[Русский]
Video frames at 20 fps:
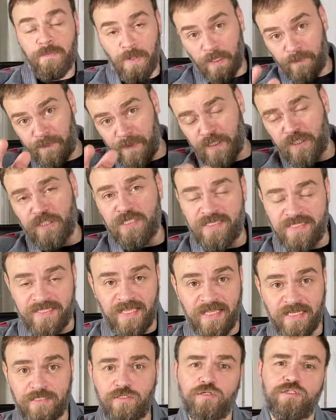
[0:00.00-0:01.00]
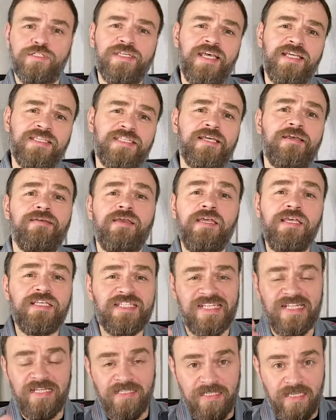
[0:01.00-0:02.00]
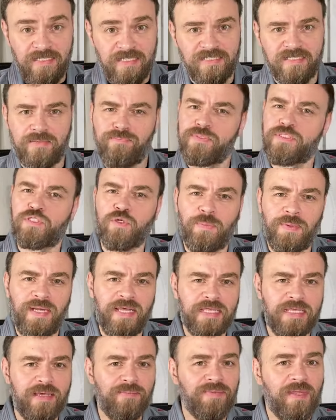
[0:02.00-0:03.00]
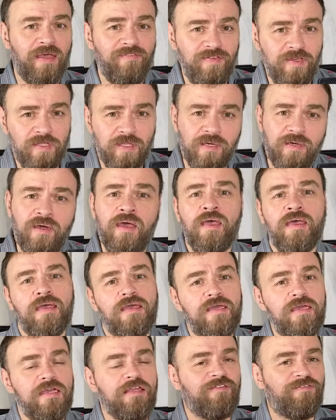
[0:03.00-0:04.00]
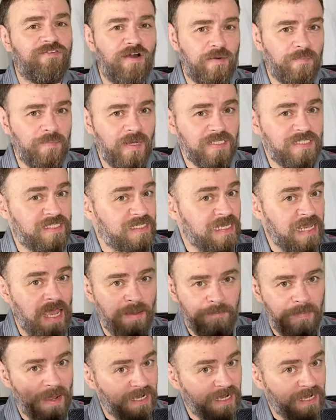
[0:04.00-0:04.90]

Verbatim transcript: Подпишитесь на их соцсети и следите за поступлением новинок и информации об